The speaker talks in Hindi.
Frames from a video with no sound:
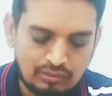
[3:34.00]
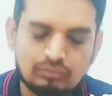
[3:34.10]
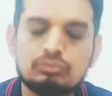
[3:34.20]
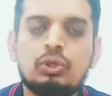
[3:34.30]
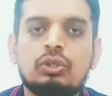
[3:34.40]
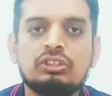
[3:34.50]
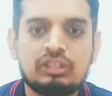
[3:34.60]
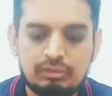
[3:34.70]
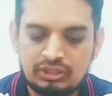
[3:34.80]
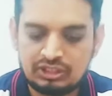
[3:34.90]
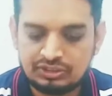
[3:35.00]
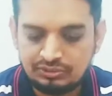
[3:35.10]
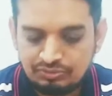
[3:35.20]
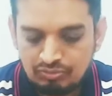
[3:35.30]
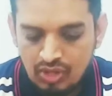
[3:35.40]
बहुत ही
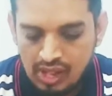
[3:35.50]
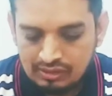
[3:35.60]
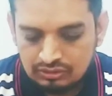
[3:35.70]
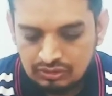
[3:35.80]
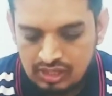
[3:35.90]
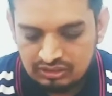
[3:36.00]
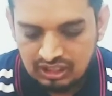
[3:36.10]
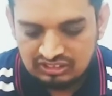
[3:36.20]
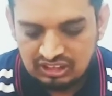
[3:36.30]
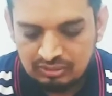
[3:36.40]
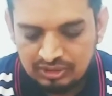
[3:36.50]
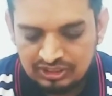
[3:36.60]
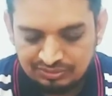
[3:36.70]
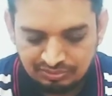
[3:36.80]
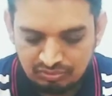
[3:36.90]
ज़बरदस्त असल में
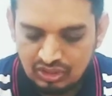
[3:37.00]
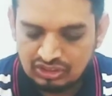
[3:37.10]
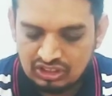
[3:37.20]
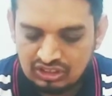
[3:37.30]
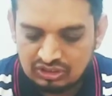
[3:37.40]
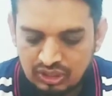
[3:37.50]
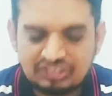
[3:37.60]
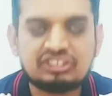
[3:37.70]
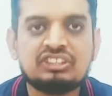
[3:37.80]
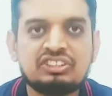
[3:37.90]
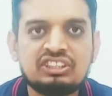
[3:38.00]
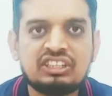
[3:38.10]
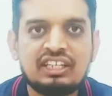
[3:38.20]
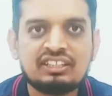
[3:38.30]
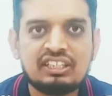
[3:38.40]
इसके अंदर जो एक्स्ट्रा चीज़
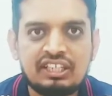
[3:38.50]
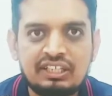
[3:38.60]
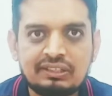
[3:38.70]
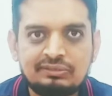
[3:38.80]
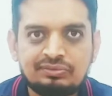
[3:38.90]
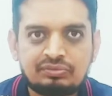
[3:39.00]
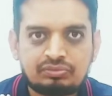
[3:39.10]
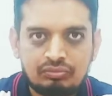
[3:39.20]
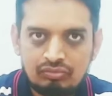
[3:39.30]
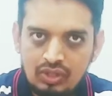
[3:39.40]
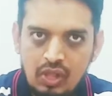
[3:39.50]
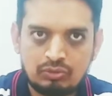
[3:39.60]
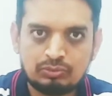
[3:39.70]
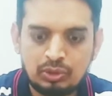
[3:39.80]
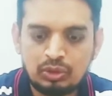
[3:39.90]
ऐड की गई है ना
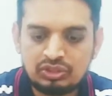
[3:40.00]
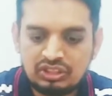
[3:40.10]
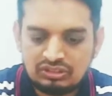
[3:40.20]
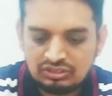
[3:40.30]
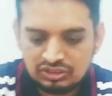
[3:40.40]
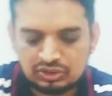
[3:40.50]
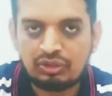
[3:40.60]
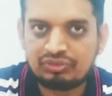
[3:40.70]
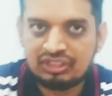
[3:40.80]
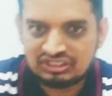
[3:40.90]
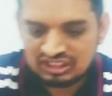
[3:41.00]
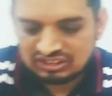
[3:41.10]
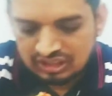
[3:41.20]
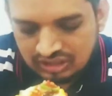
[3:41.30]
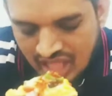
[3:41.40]
वो बहुत ही सॉफ्टनेस है
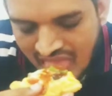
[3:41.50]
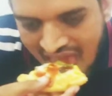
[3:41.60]
इसके अंदर